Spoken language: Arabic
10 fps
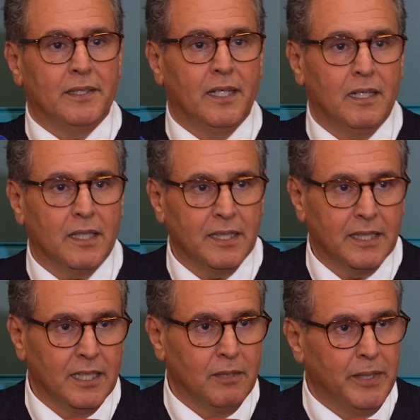هذا
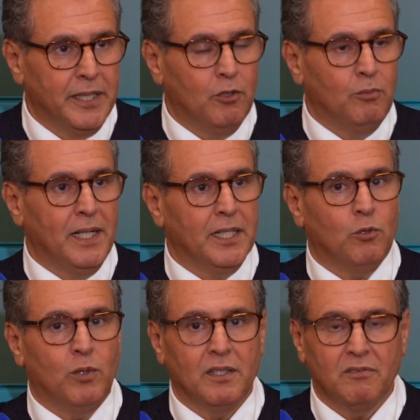كيظهر لي بانه مع
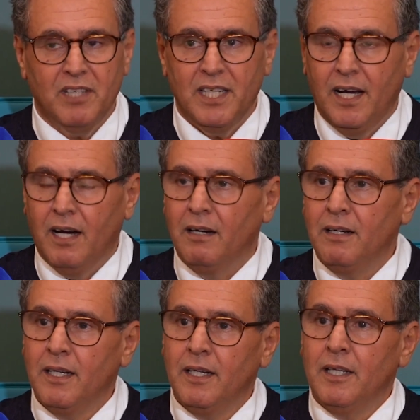الاخوان الفلاحه